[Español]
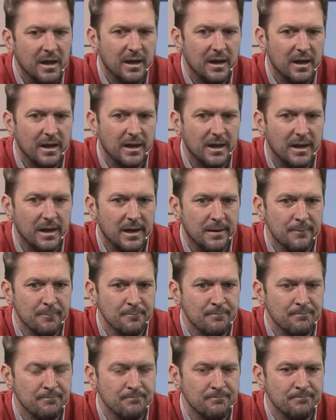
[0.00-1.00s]
Em,
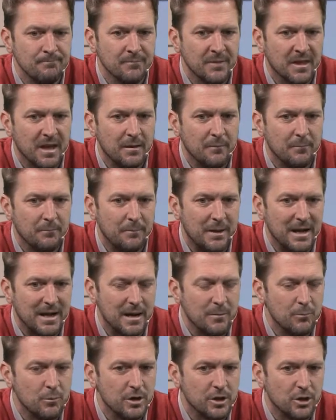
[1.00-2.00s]

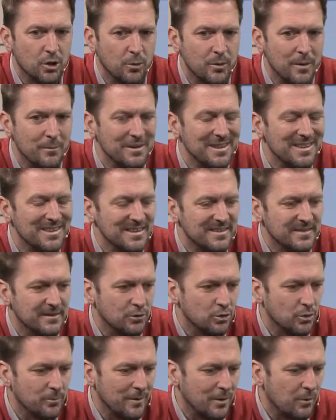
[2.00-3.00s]
Vaca Muerta obviamente
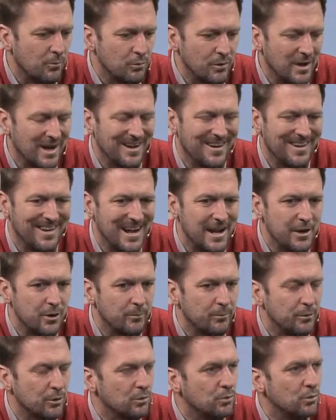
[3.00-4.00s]
se toma como una gran
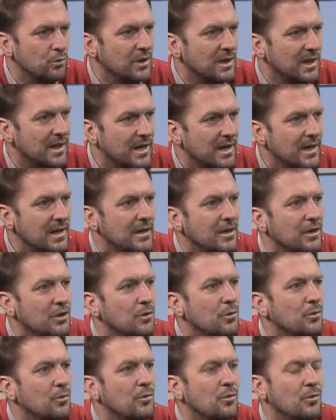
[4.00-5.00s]
oportunidad
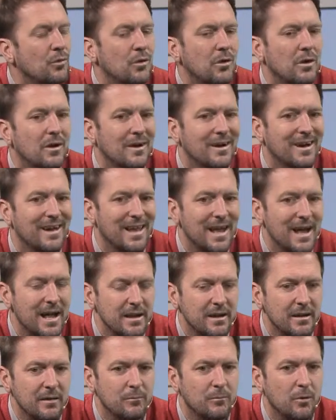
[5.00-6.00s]
y un
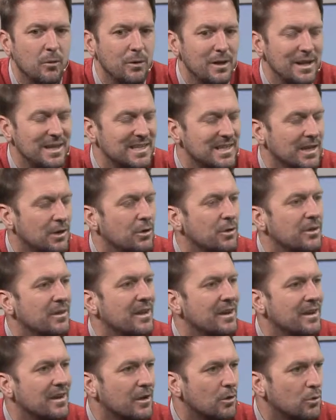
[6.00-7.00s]
gran movilizador
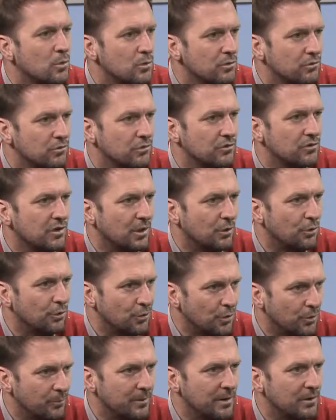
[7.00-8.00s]
de recursos
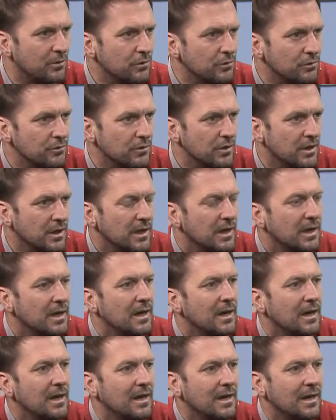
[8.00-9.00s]
económicos
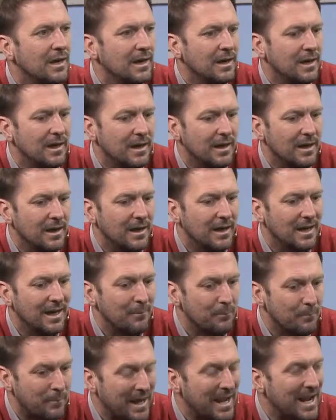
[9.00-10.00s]
eh,
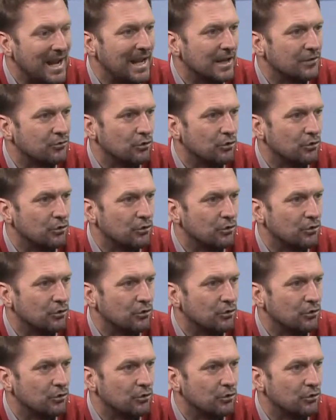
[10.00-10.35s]
para la